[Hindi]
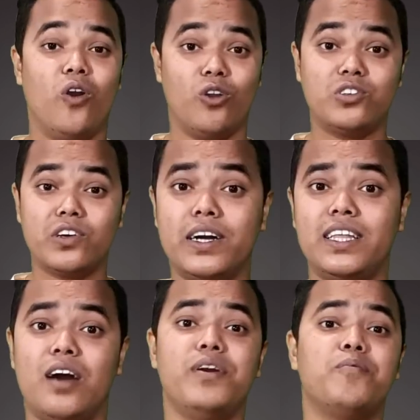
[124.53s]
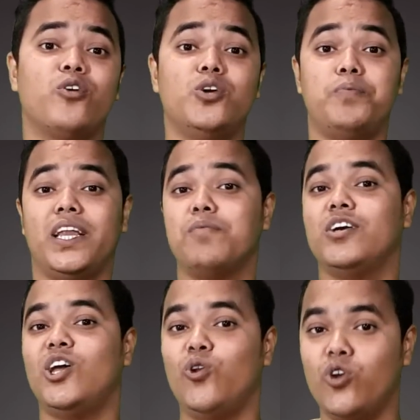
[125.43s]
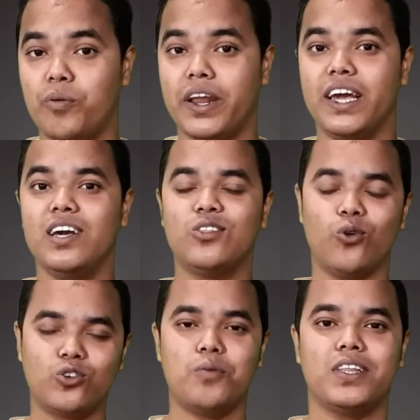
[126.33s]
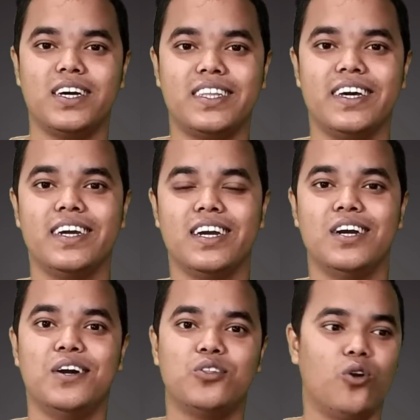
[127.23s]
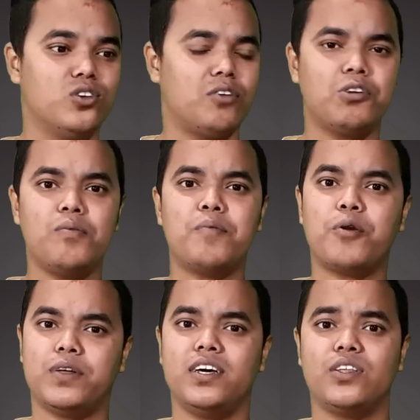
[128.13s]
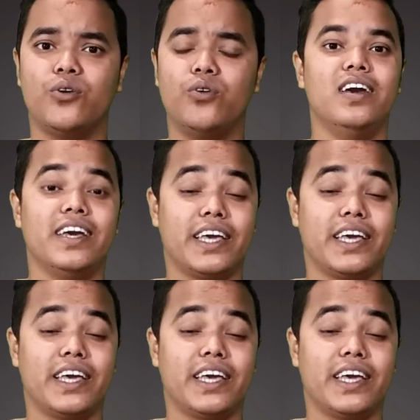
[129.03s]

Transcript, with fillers: और बाद अभी आपको जो पेटीएम का जो लूट ऑफर है तो उसको बताए थे तो सबसे पहले मैं आपको बताया था तो,